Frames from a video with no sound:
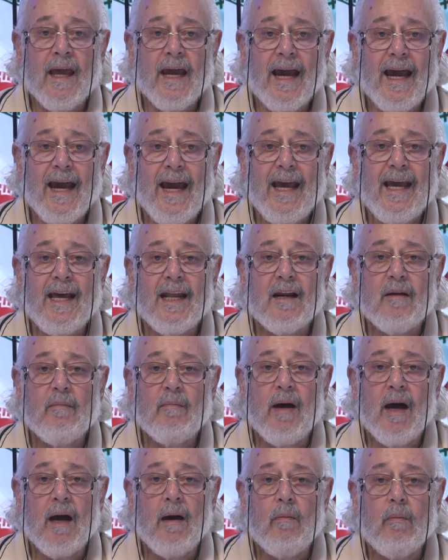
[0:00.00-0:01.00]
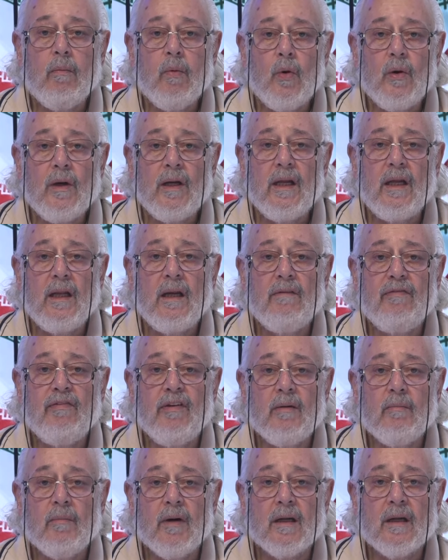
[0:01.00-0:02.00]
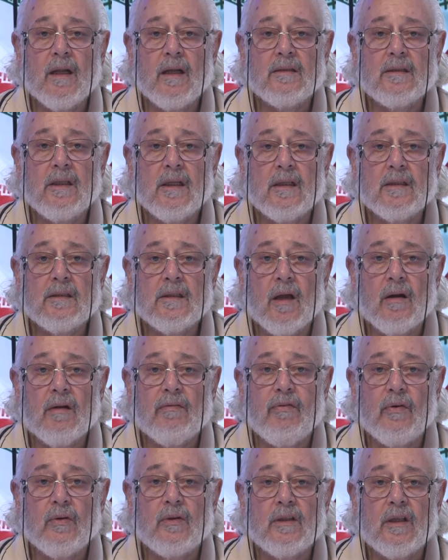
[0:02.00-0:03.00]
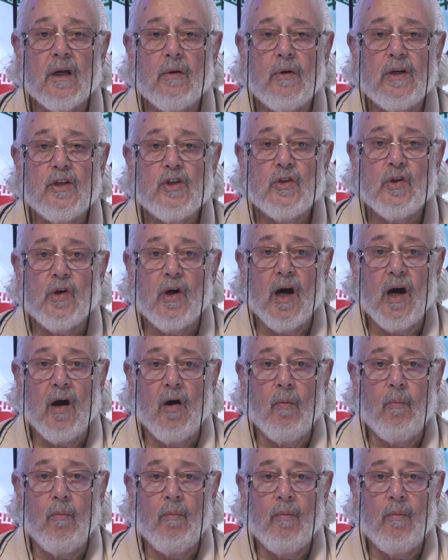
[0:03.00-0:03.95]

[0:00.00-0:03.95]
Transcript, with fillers: غير مقبولين في مناطق ترفض توجههم